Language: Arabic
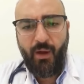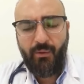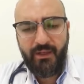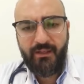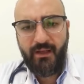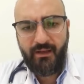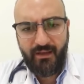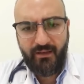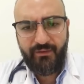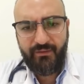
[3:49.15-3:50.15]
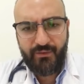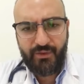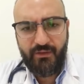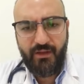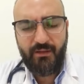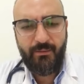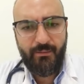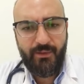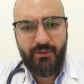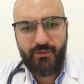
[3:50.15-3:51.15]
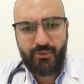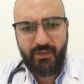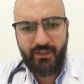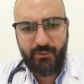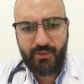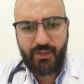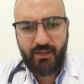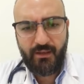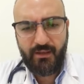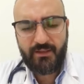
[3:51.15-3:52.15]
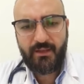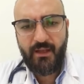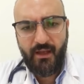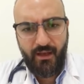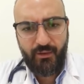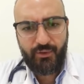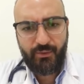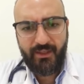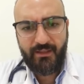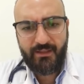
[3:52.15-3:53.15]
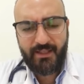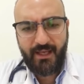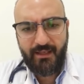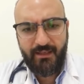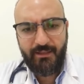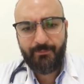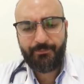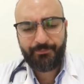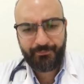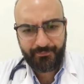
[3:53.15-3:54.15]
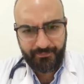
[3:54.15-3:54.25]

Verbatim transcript: أو عوارضها خفيفة جدا مثل شوية وجع راس أو شوية سعلة